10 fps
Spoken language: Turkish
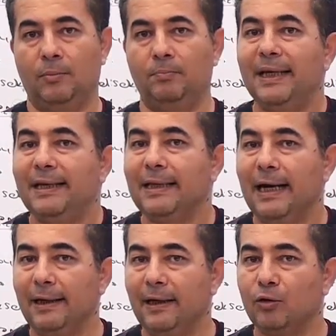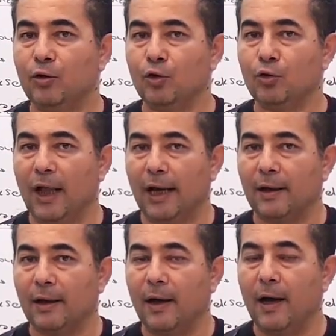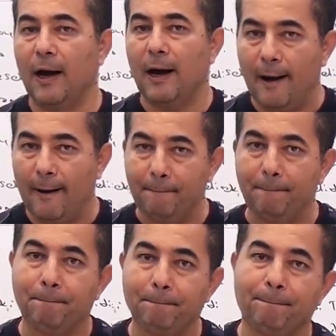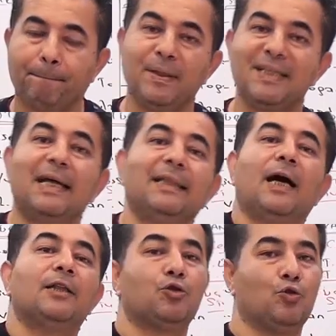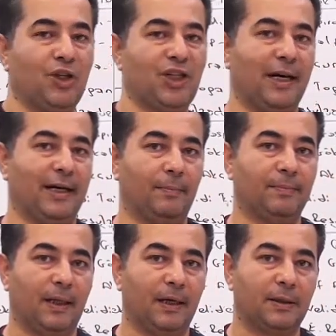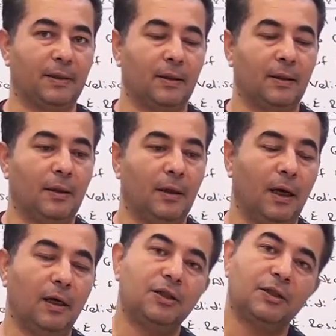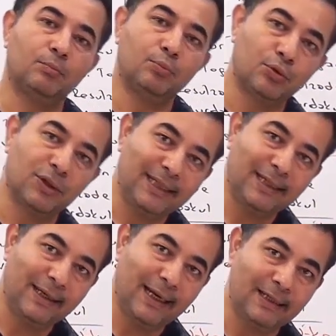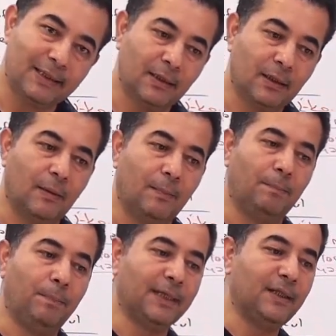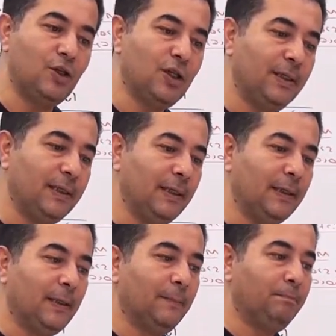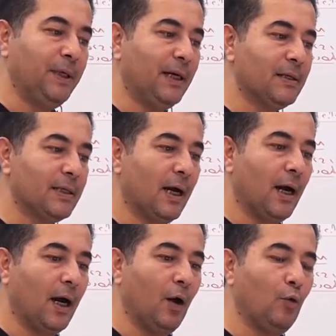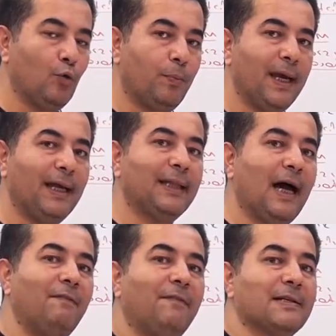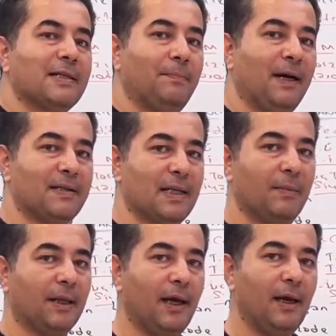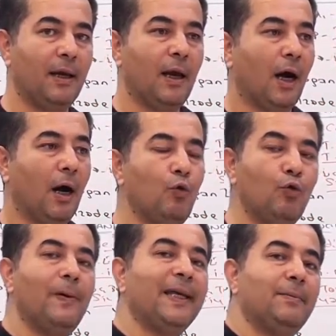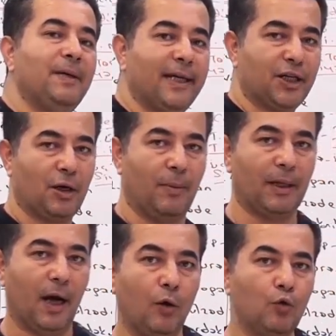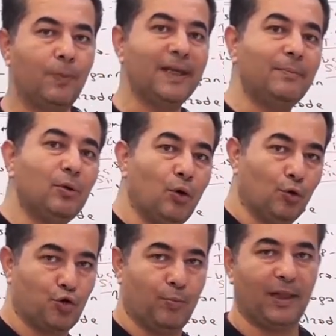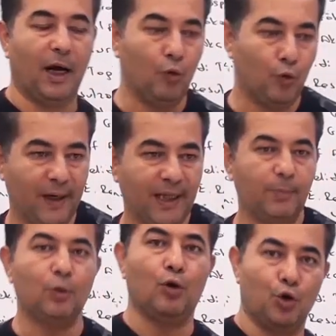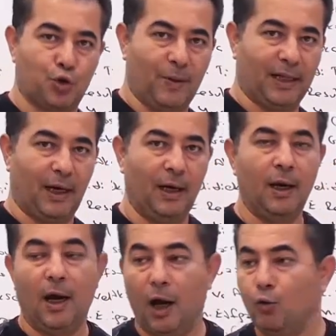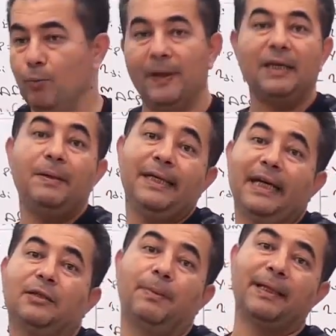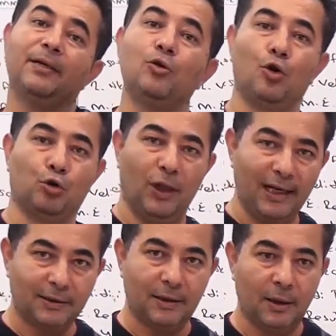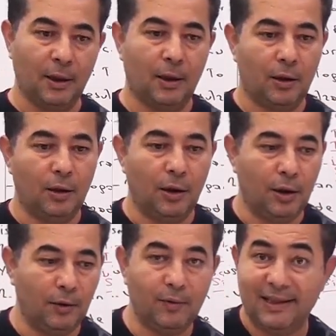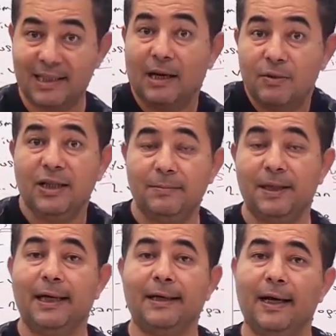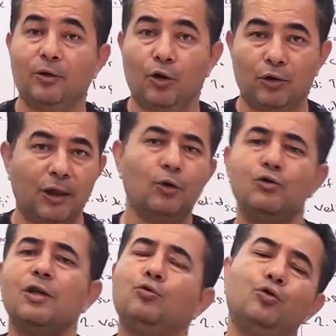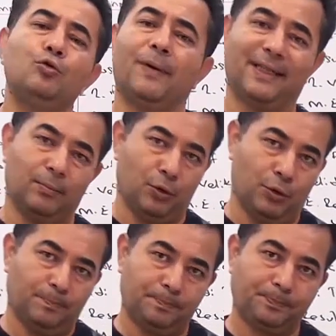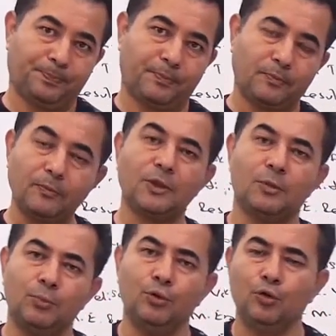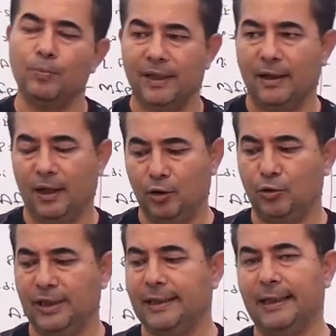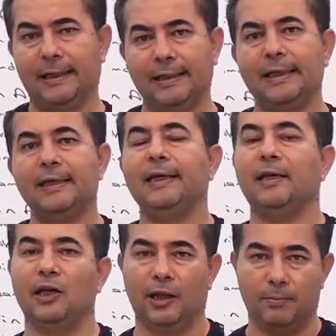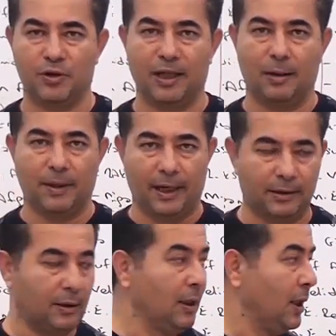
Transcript: Milli değerlerini korudular. Bizden daha da çok işler yaptılar. İşte buradakiler batıcılığı biraz daha Avrupa'ya daha fazla benzemede, Avrupa gibi yaşamada, Avrupa gibi konuşmada, Avrupa gibi koşmada, Avrupa gibi yatmada gördüler e, İslamcılığı bir engel gördüler. O yüzden tutmadı bu. Bu tutmadı. Atatürk ilkelerinin yerini inkılapçılığa bıraktı.